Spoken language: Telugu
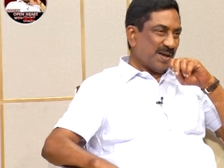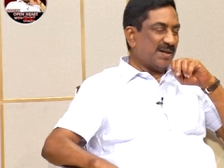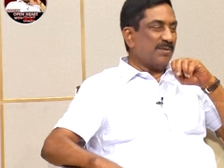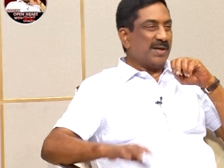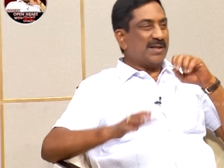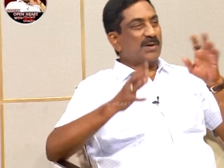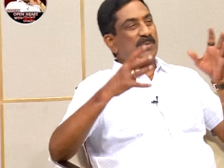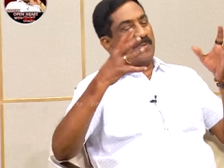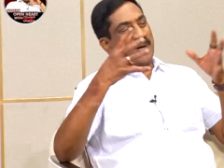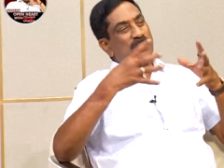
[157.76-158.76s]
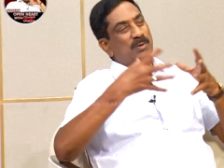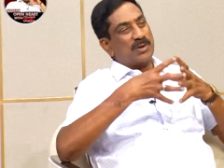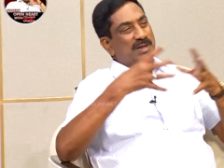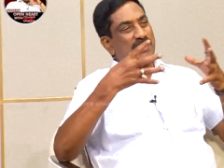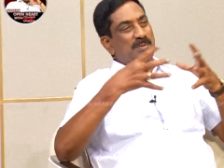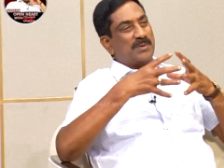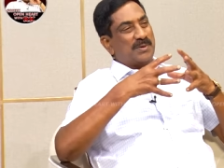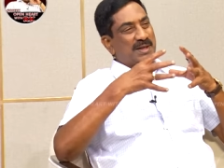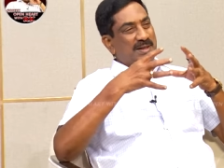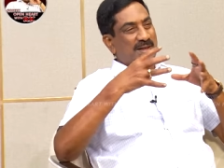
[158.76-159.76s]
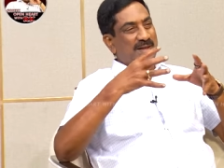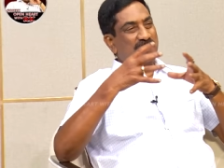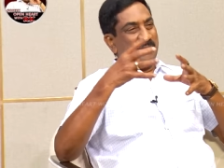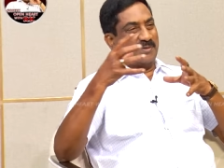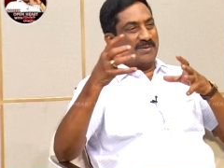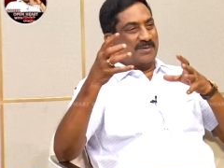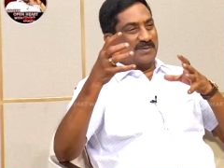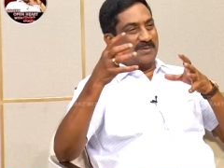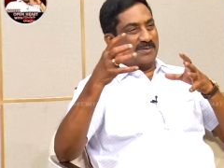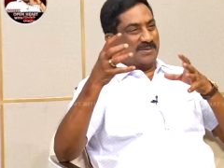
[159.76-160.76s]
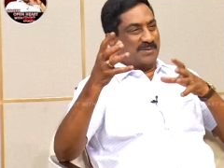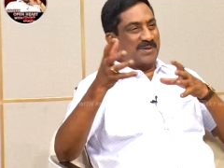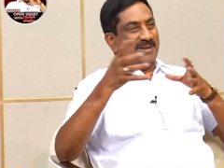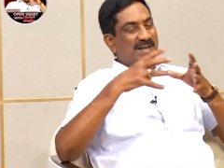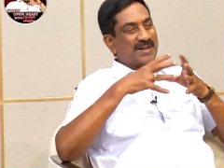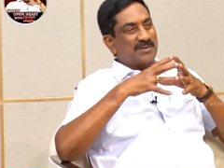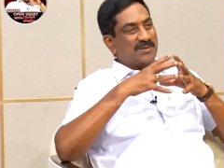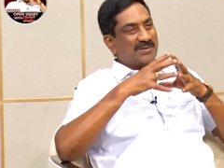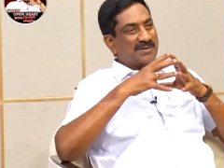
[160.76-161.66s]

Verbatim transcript: అంటే వాళ్ళిద్దరూ బాగా క్లోజ్ కదా ఇప్పుడు కేసీఆర్ను జగనం